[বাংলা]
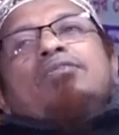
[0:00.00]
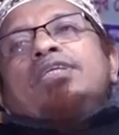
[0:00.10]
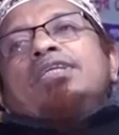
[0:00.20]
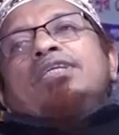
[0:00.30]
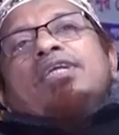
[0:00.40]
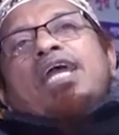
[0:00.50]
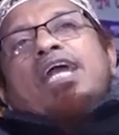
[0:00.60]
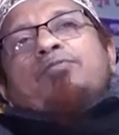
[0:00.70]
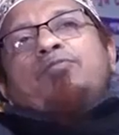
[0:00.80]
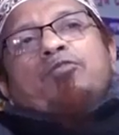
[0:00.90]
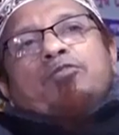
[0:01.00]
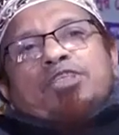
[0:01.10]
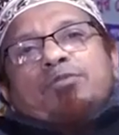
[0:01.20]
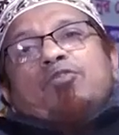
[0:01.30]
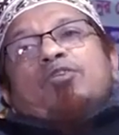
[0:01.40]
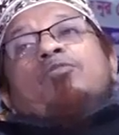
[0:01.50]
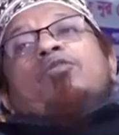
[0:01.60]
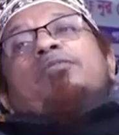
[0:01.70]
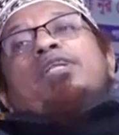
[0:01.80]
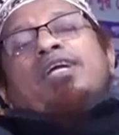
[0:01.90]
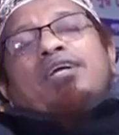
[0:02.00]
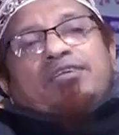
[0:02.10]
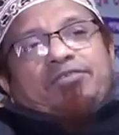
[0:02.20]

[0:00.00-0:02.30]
উনি এক পুরুষে মন ভরবে না